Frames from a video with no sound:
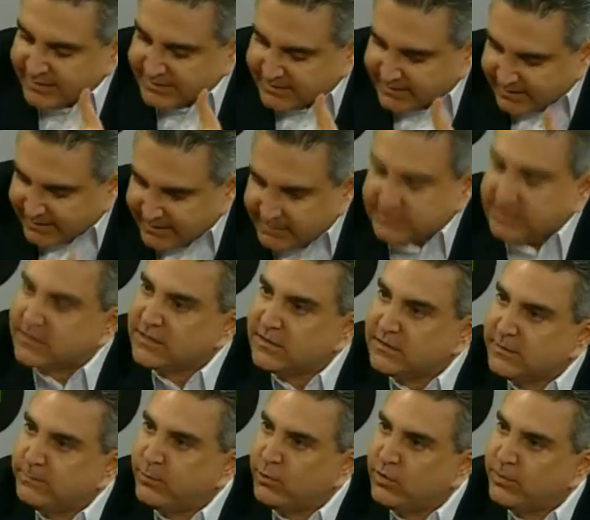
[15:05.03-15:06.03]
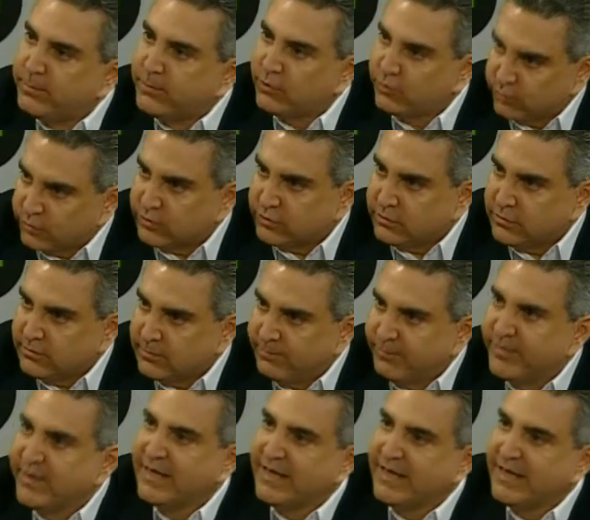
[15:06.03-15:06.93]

Se echa este tipo de producto,